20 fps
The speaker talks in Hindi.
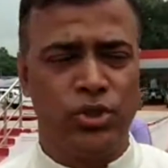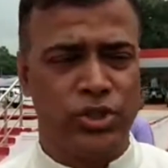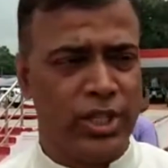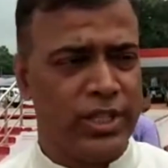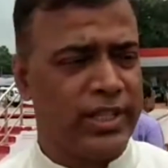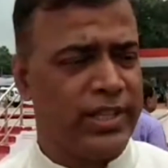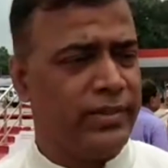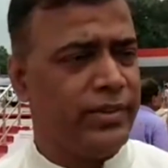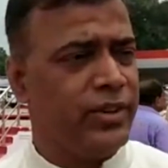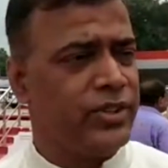उस
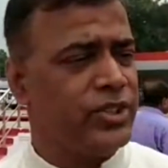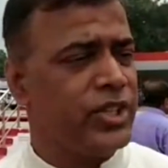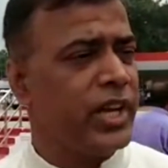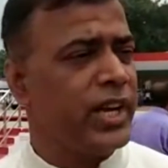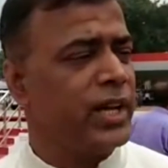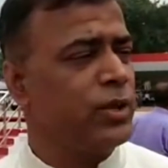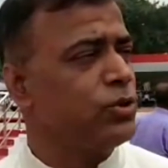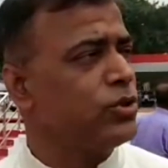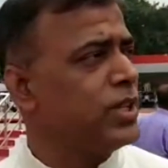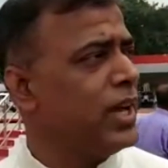दिन की व्यवस्था
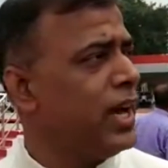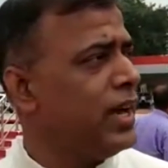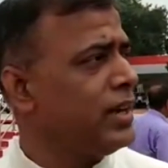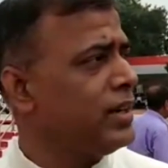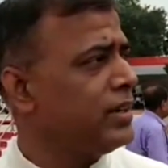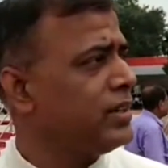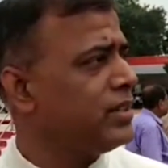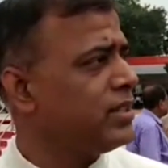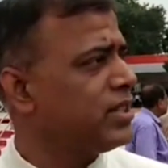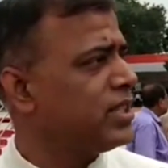के अनुसार
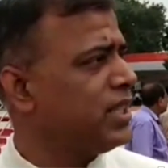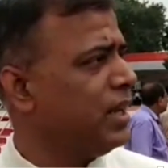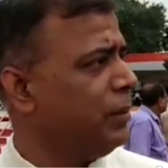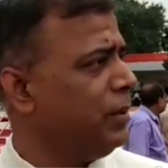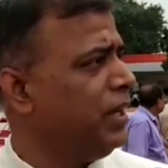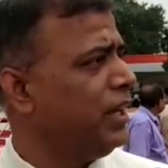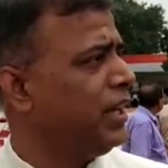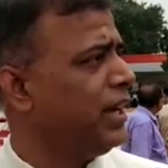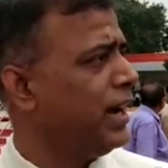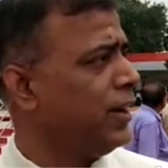
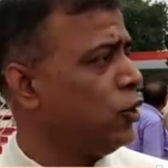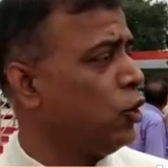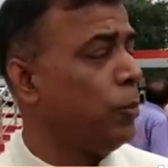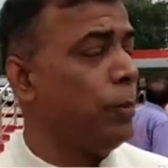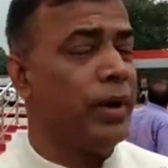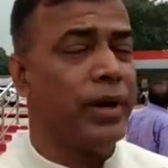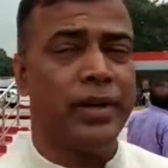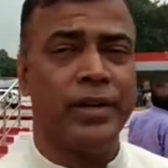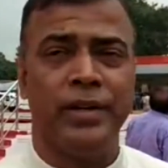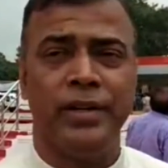सभी गेटों
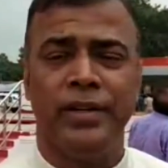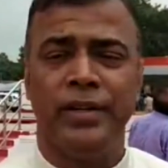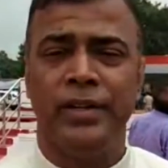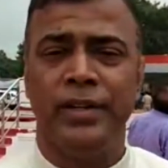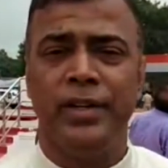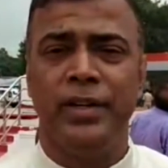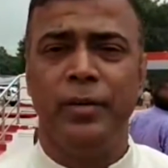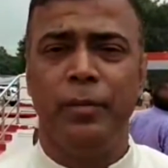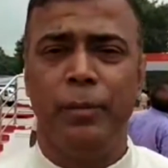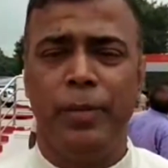पर
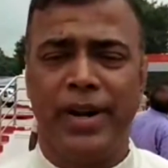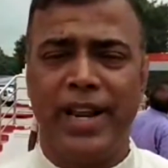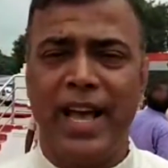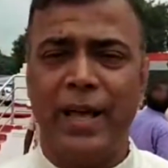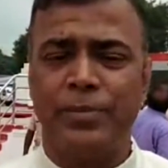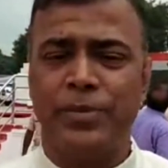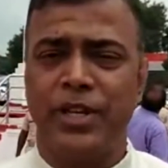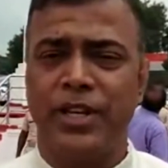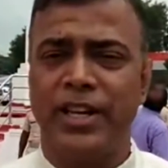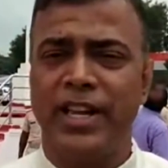
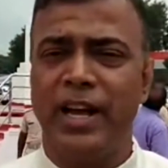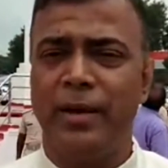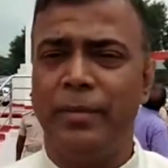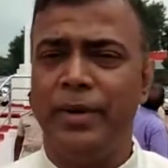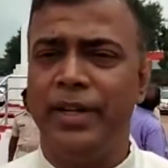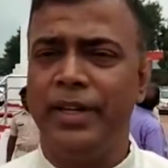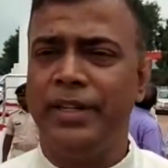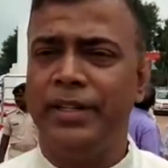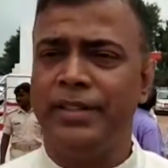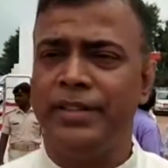पर्याप्त संख्या
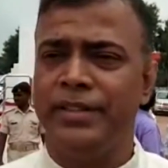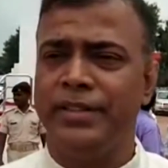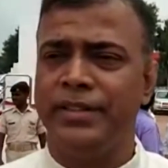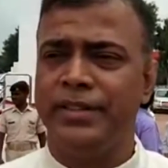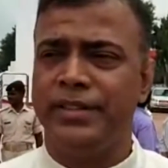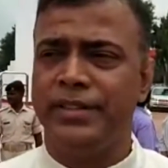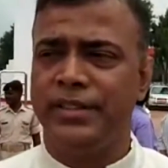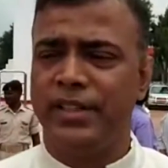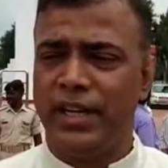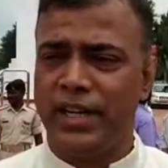में
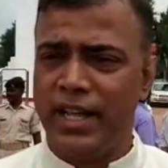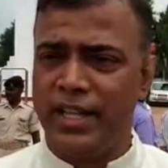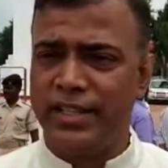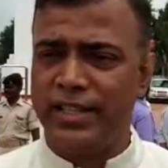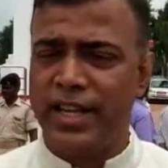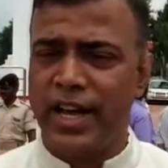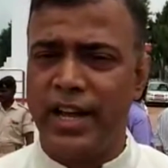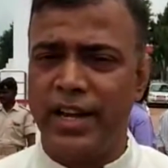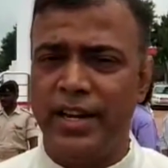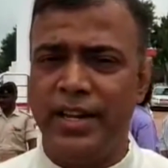
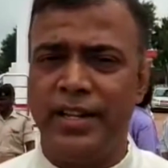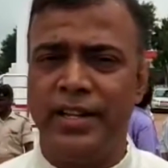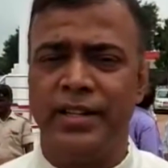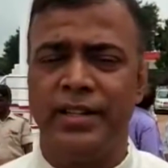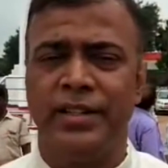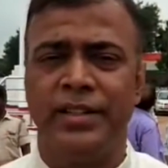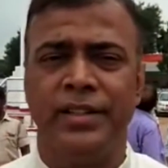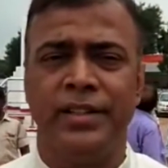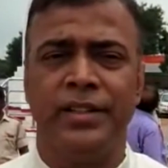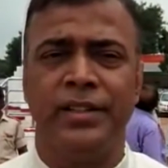दंडाधिकारी
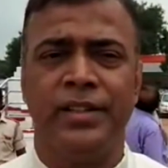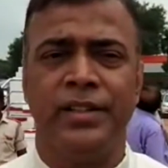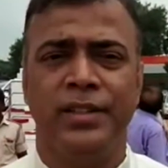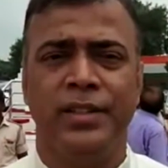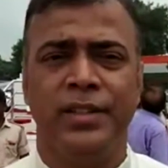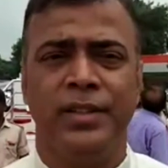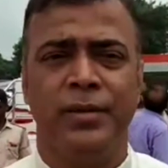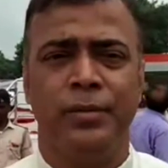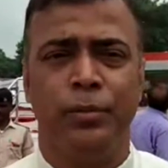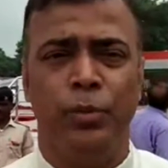
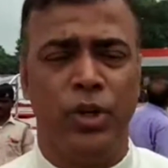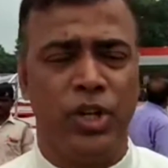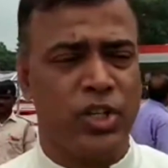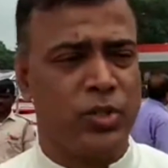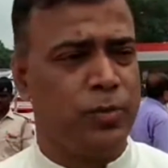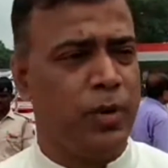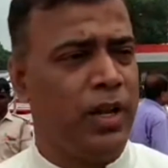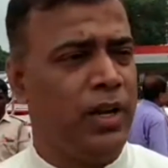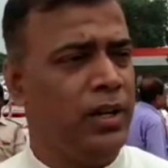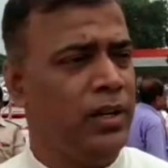
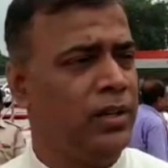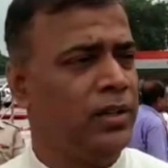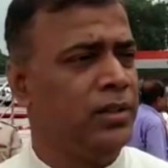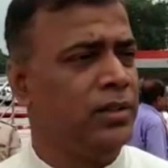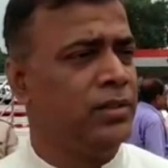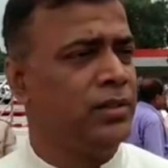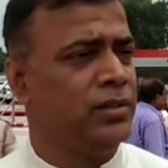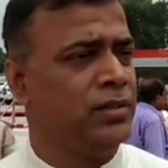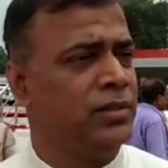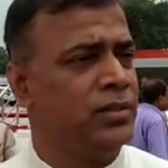पुलिस बल
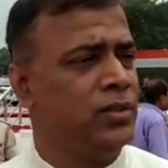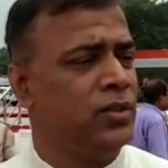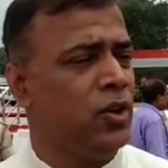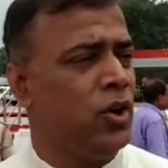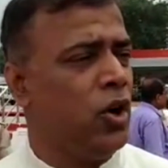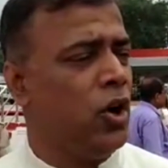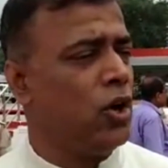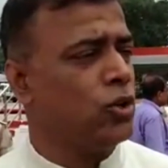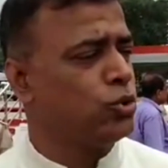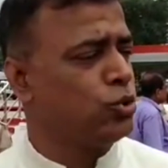
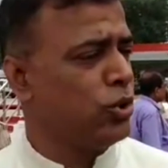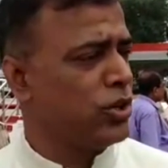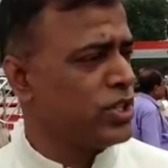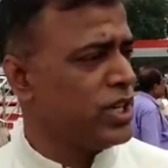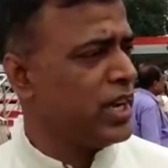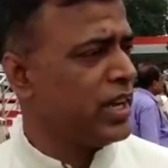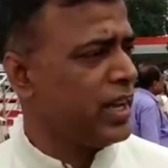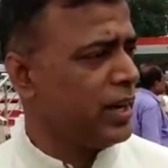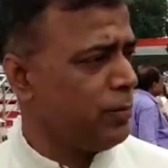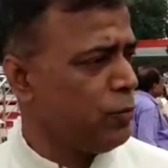और
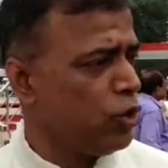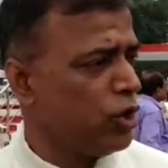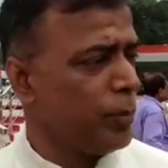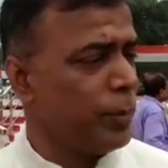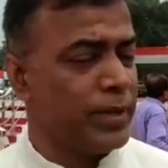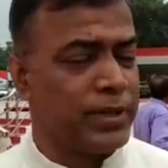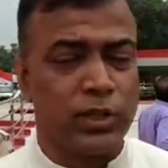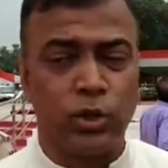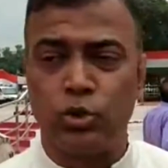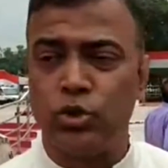सुरक्षाकर्मियों
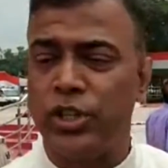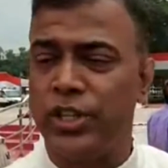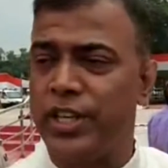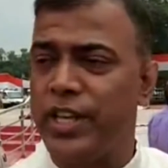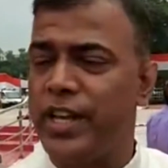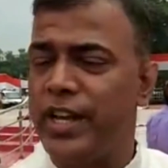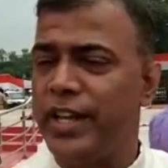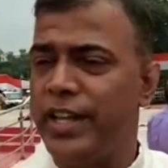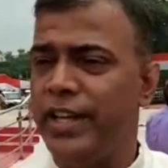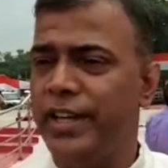की प्रतिनियुक्ति
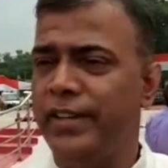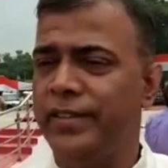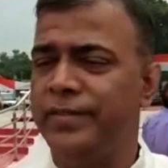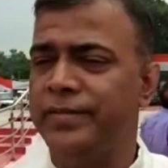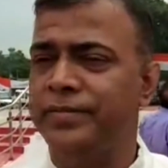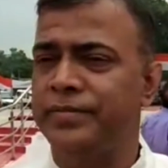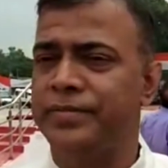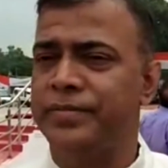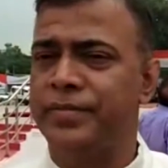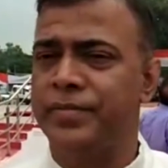की गई है
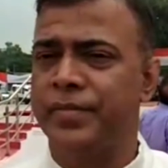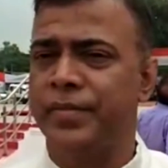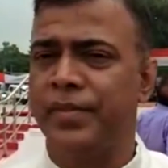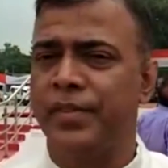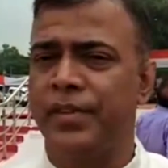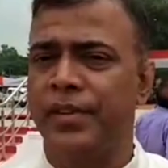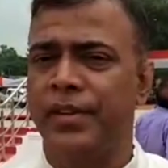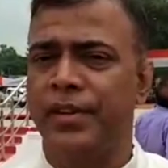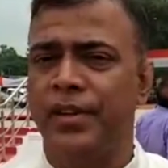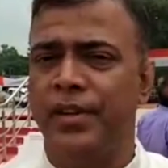
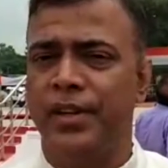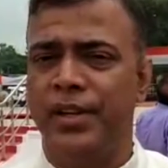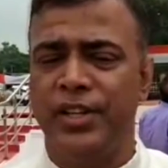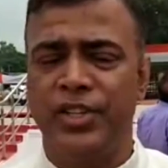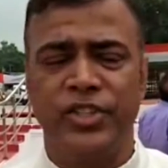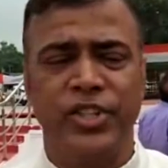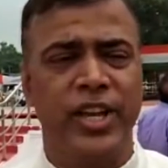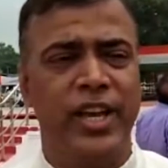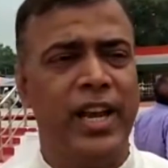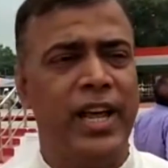
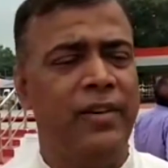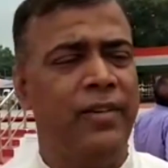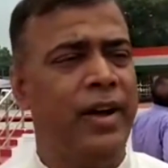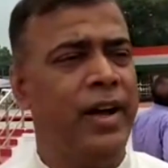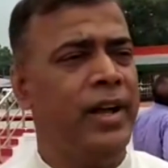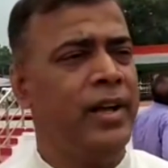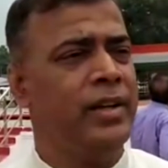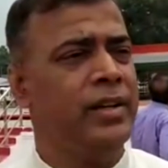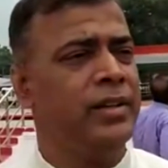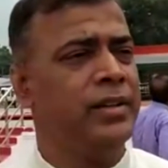इसके
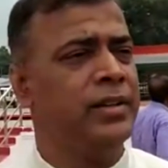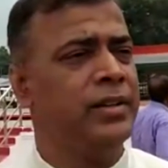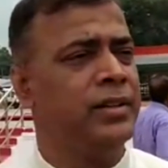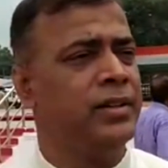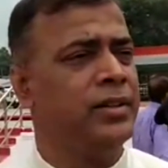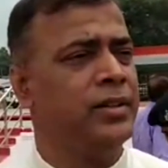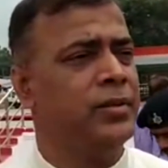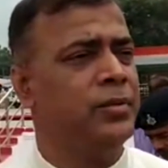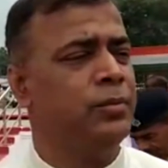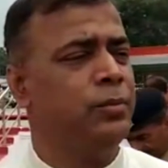अलावा
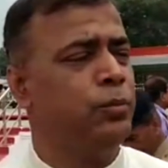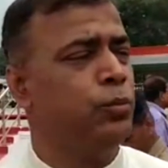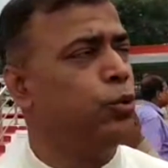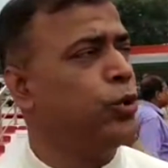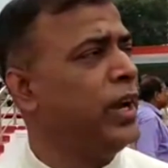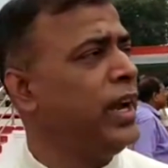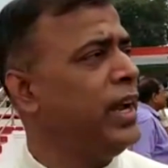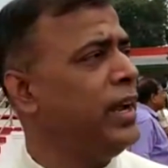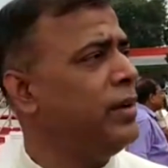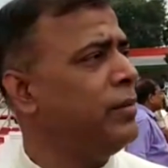
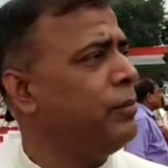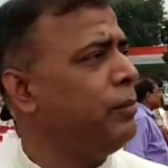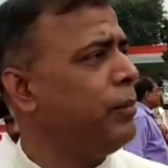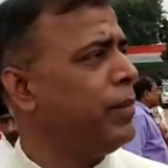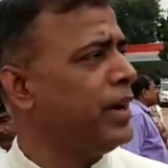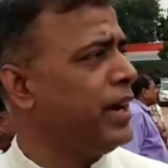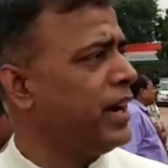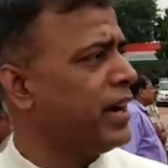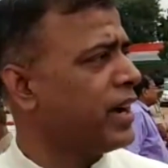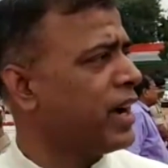पूरे
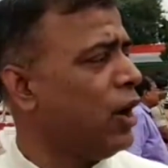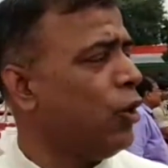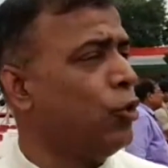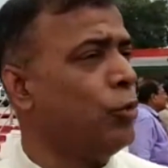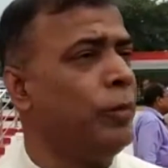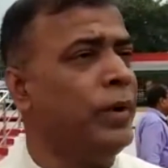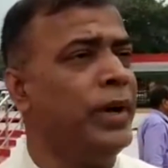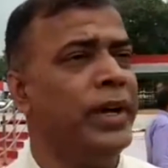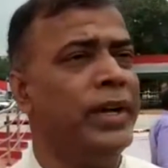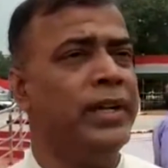परेड
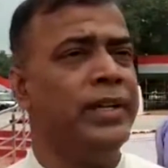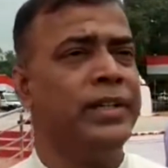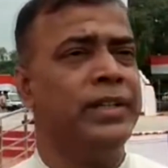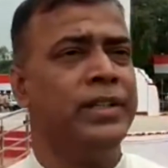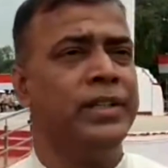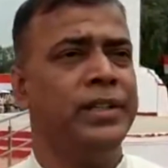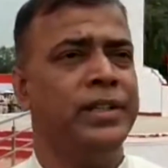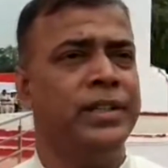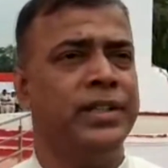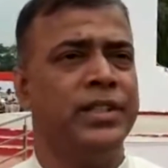ग्राउंड
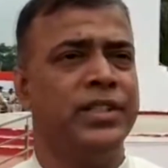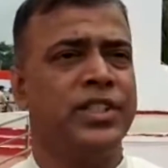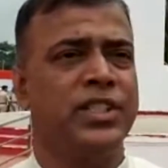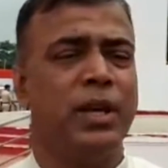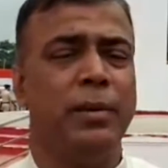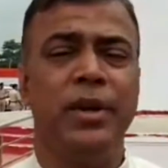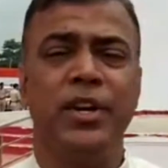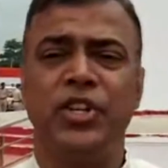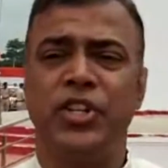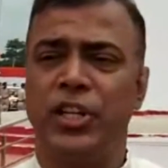में
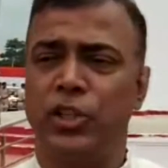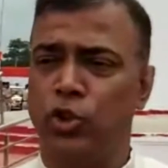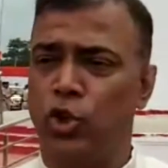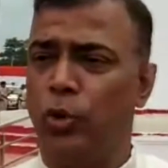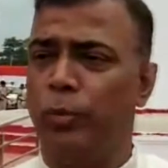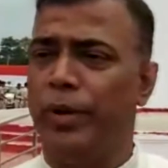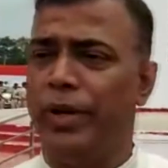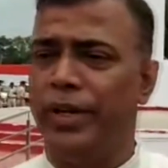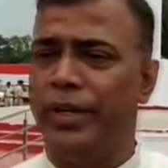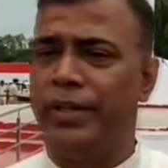सभी
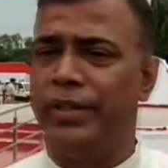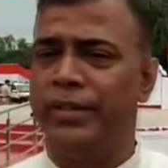क्षेत्रों में